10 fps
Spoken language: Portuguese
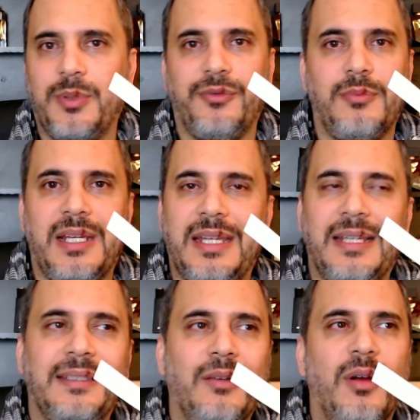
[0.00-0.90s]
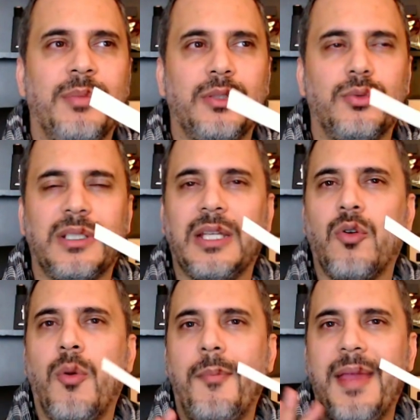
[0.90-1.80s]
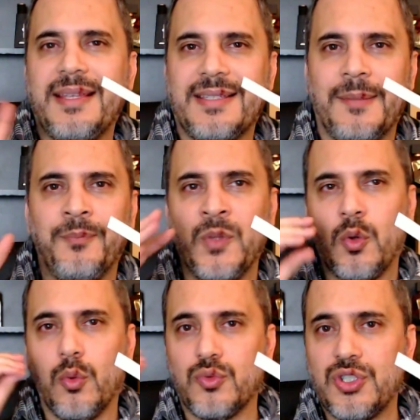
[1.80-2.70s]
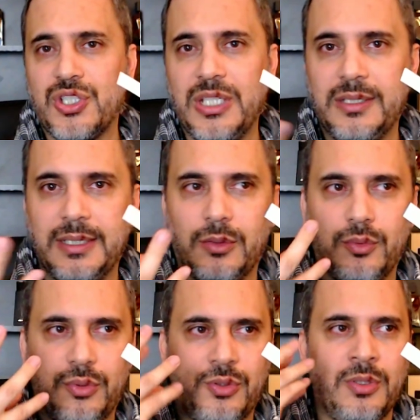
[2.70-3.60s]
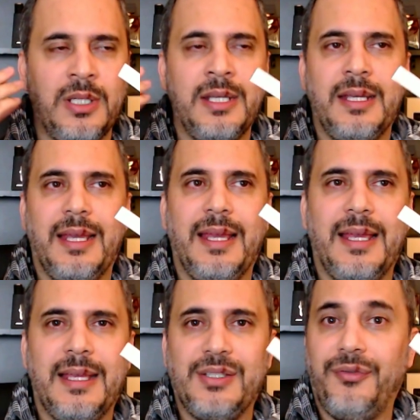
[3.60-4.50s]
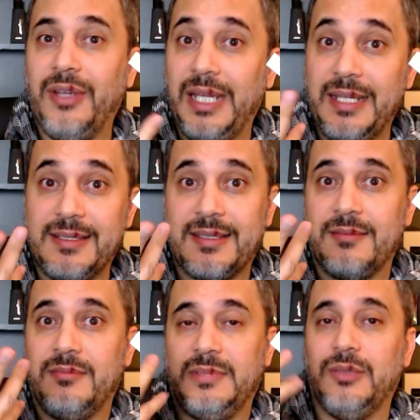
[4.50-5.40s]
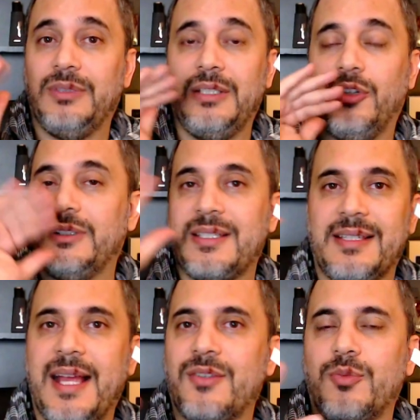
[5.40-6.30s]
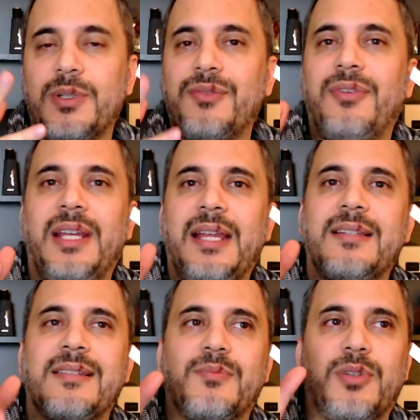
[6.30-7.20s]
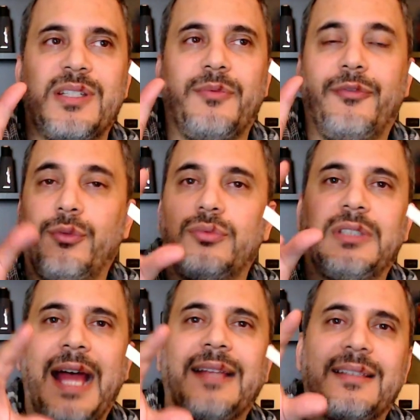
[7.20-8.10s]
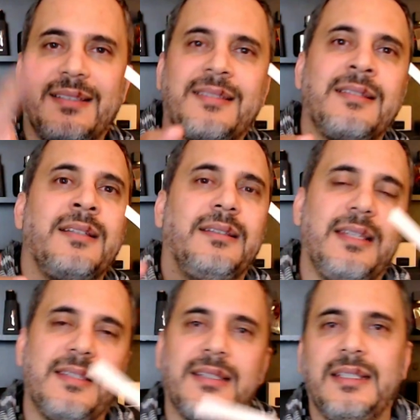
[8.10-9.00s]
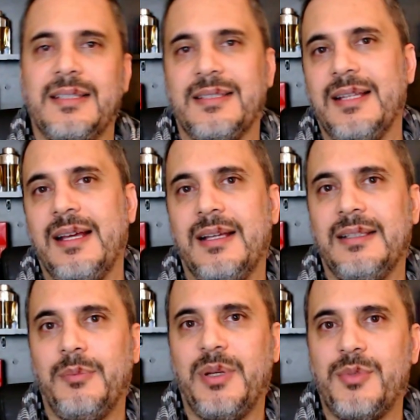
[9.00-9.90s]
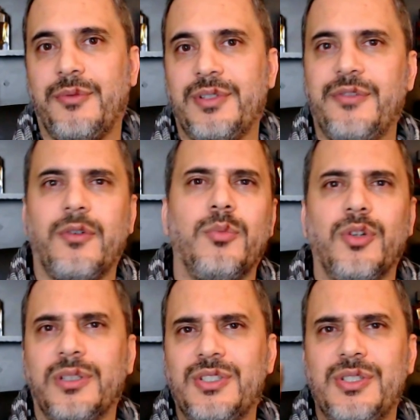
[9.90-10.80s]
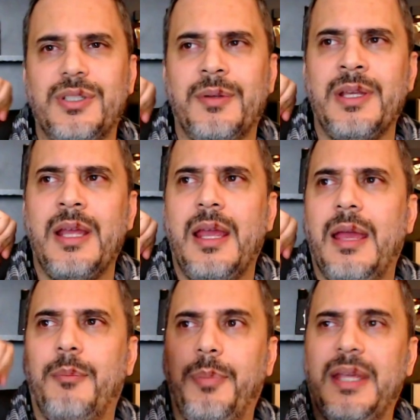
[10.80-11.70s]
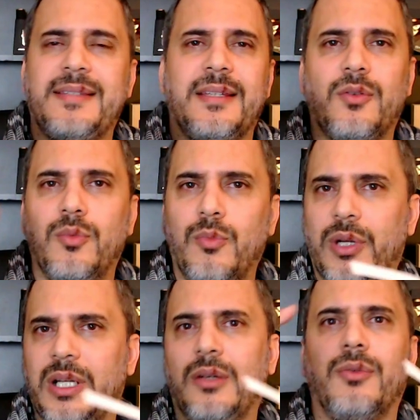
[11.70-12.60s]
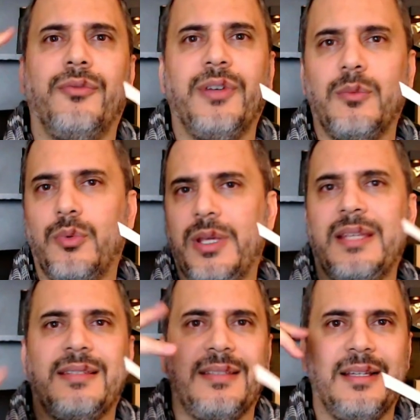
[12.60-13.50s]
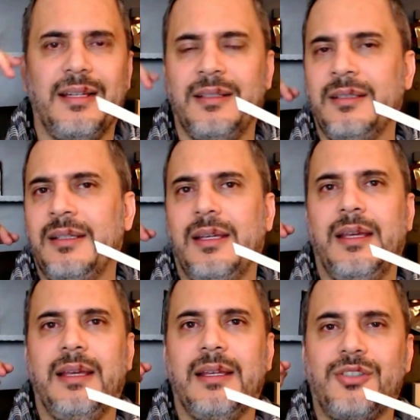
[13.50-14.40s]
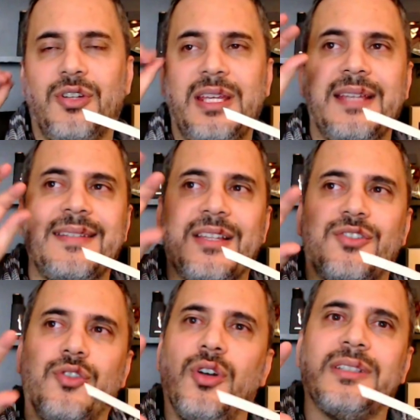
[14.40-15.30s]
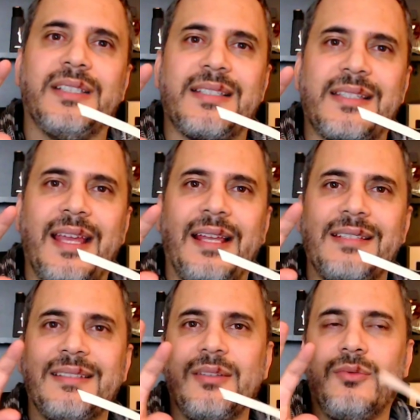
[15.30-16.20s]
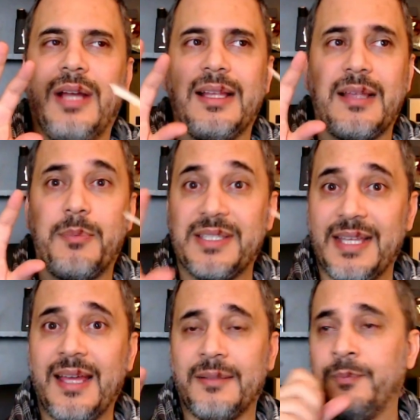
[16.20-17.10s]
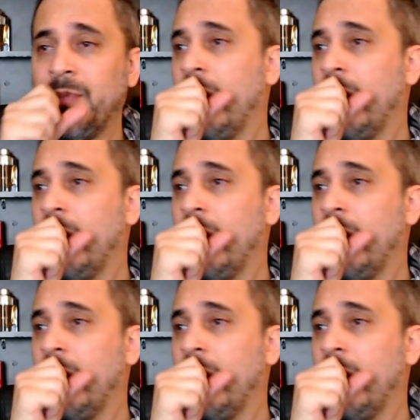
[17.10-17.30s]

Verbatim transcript: perfumaria. Ele tem uma abertura que começa com cítricos é, diferentes, então tem notas lá super diferentes, por exemplo, frutadas descritas na, na pirâmide olfativa como nota de é, pêssego, morango, framboesa, é, só que essas notas, elas estão, apesar.